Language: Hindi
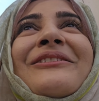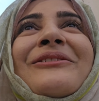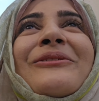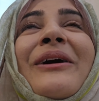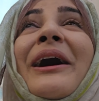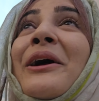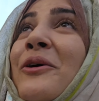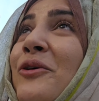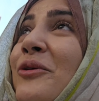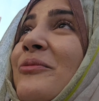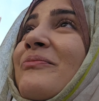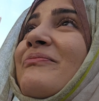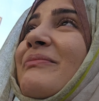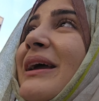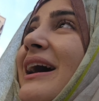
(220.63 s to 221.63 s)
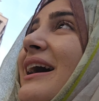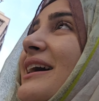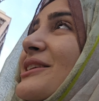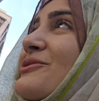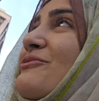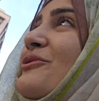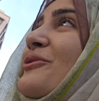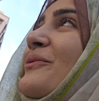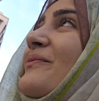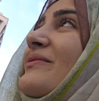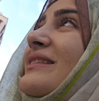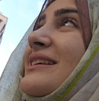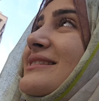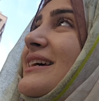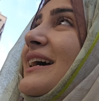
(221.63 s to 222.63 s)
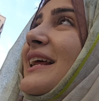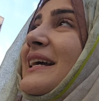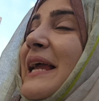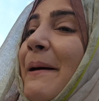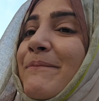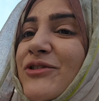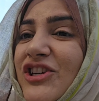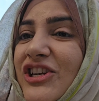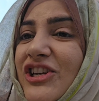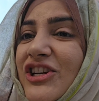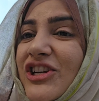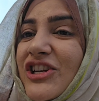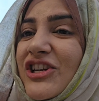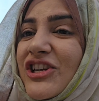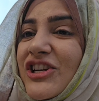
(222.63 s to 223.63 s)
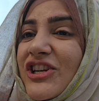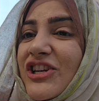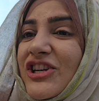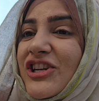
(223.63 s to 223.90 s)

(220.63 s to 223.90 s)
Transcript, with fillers: तो आई होप मैं आज वो नज़ारा कैप्चर कर पाऊँ